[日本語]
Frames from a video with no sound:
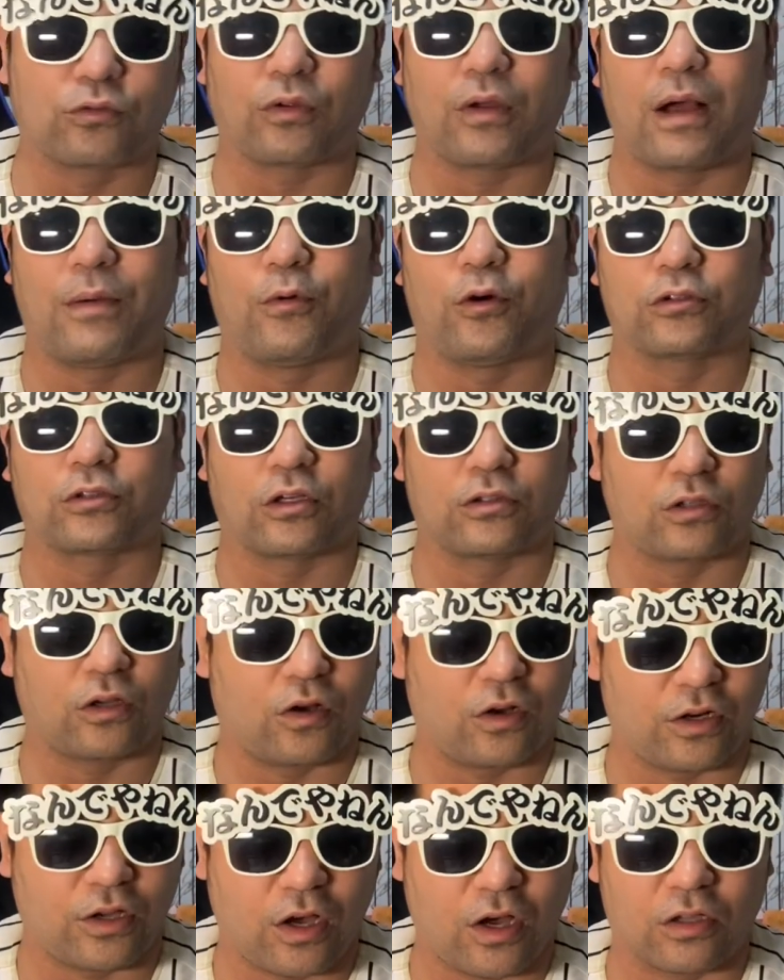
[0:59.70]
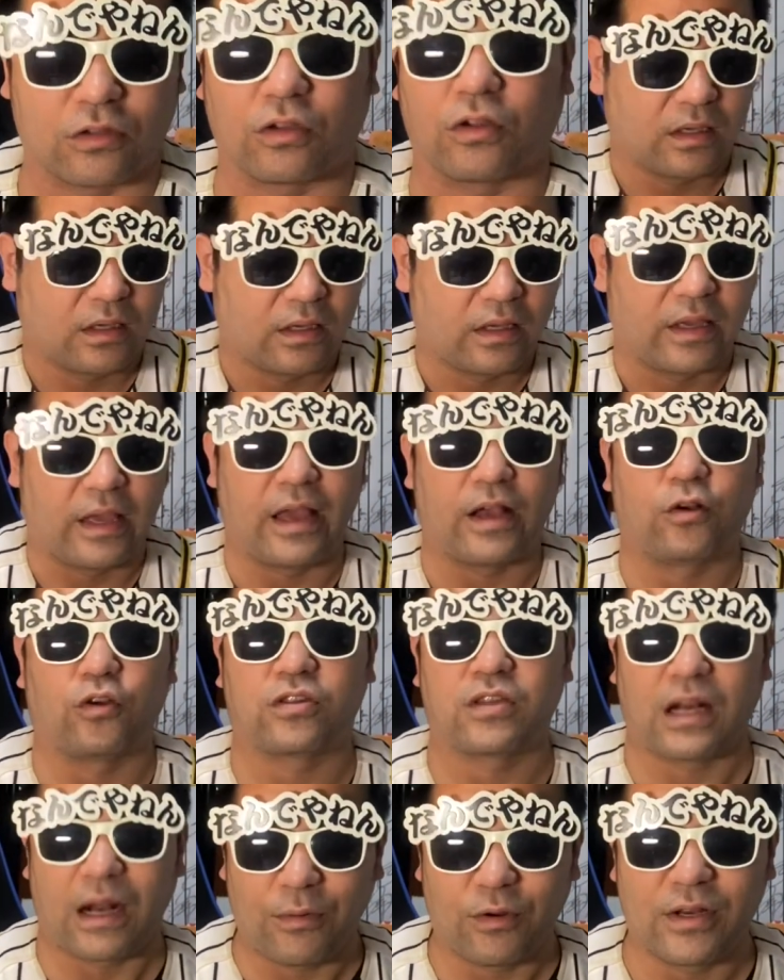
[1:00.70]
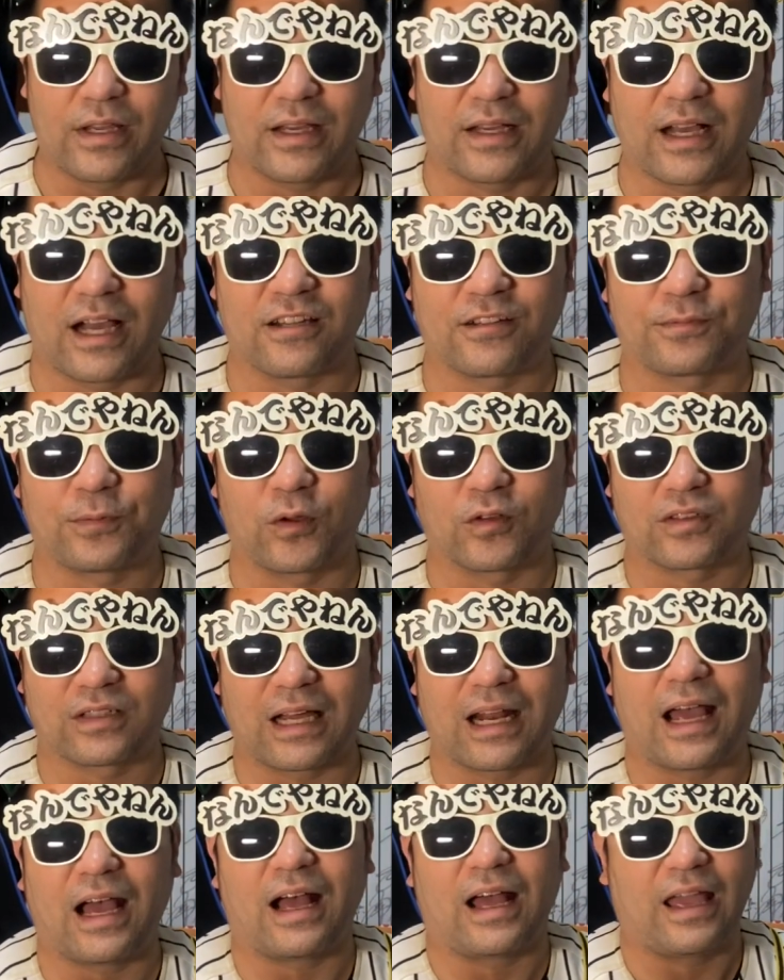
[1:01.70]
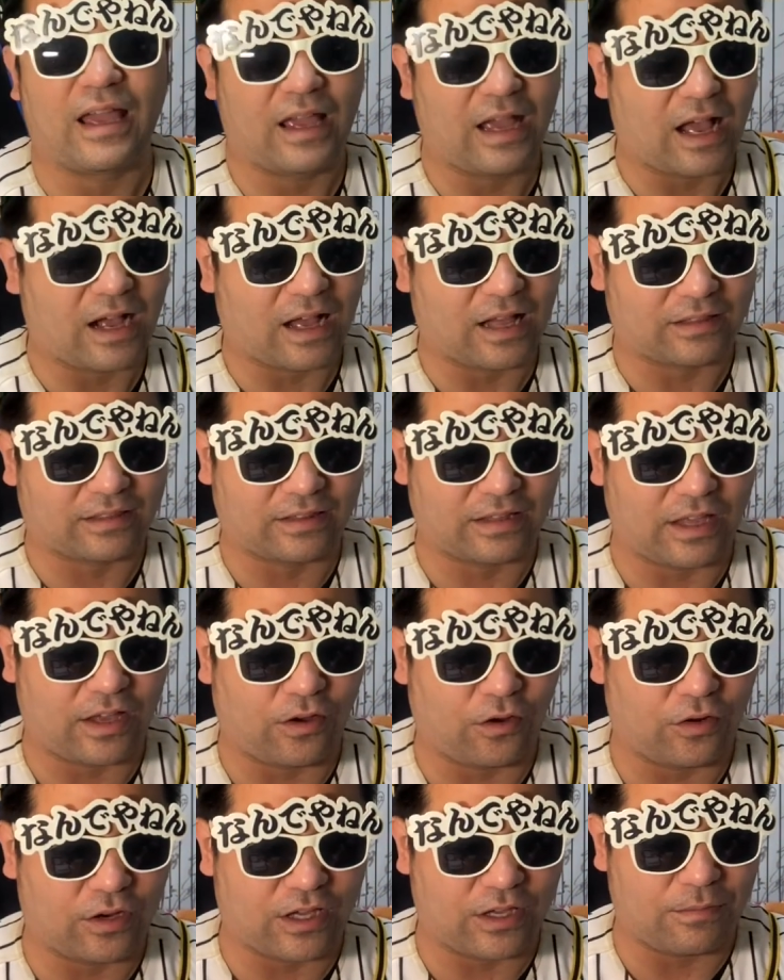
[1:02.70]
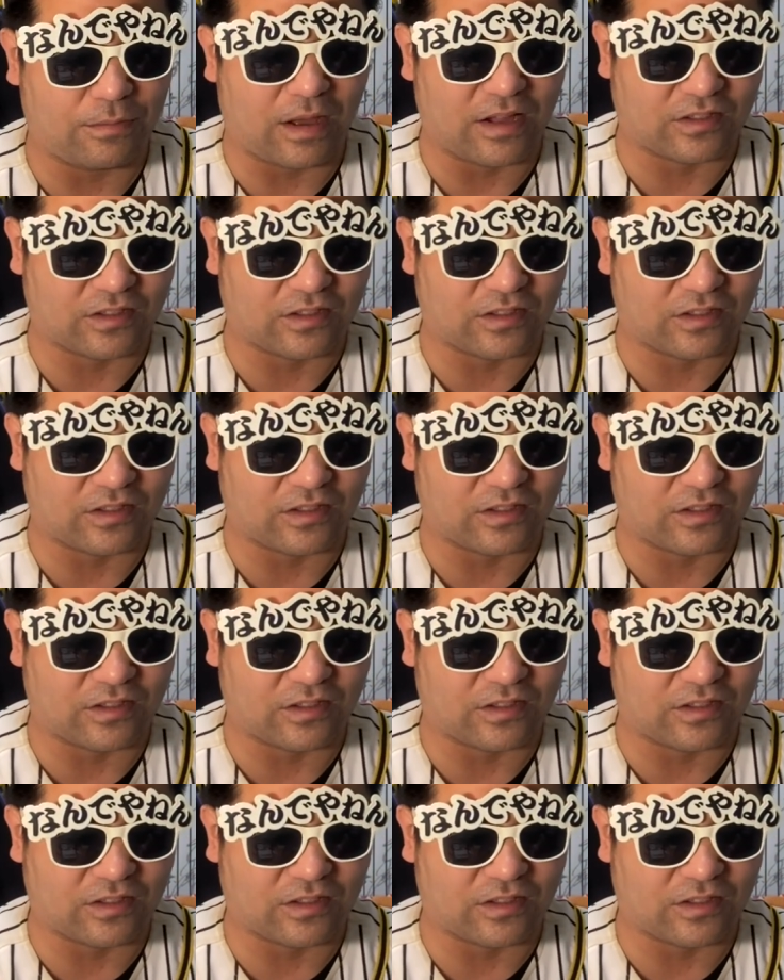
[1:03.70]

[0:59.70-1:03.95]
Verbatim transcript: とは元同僚と。こちらも日刊スポーツから上がっておりま